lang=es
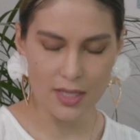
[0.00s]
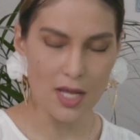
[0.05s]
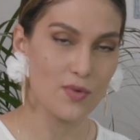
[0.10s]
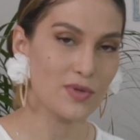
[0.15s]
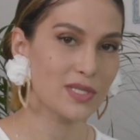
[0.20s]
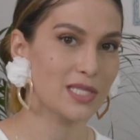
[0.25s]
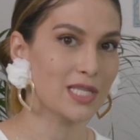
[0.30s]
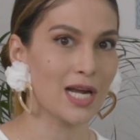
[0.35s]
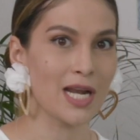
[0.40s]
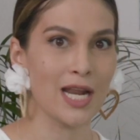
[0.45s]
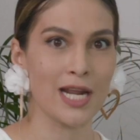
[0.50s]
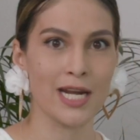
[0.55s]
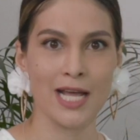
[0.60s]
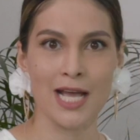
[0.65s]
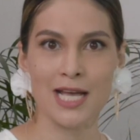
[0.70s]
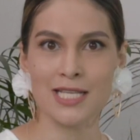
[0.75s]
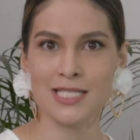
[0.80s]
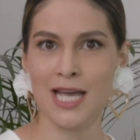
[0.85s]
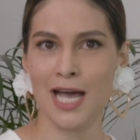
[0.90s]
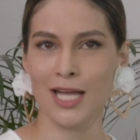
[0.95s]
de no estarla
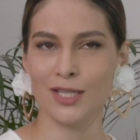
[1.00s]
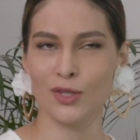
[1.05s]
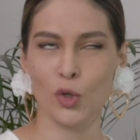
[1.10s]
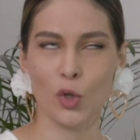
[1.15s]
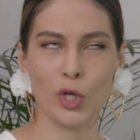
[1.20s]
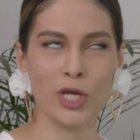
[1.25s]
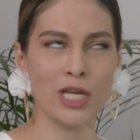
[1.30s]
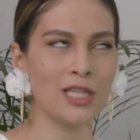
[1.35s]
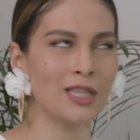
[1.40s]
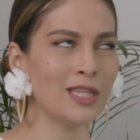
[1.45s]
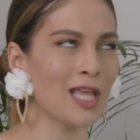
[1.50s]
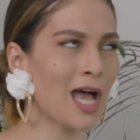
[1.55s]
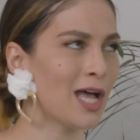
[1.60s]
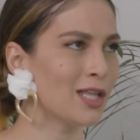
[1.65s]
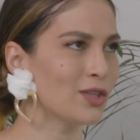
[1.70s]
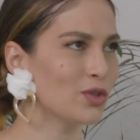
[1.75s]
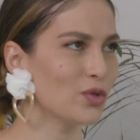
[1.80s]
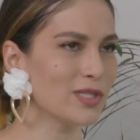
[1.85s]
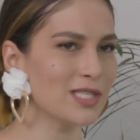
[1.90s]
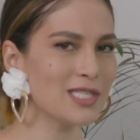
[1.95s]
regañando,
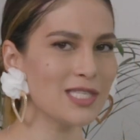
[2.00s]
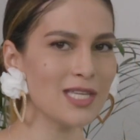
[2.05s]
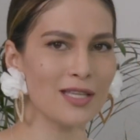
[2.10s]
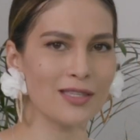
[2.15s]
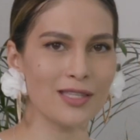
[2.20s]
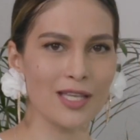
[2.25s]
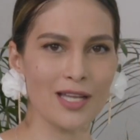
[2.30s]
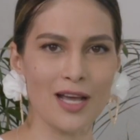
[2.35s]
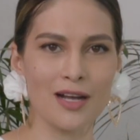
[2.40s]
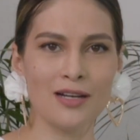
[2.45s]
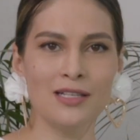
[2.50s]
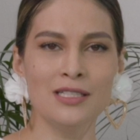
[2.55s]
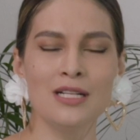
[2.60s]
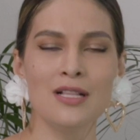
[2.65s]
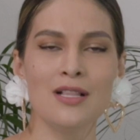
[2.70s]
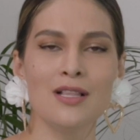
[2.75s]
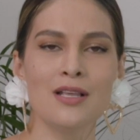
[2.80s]
gritando, etcétera,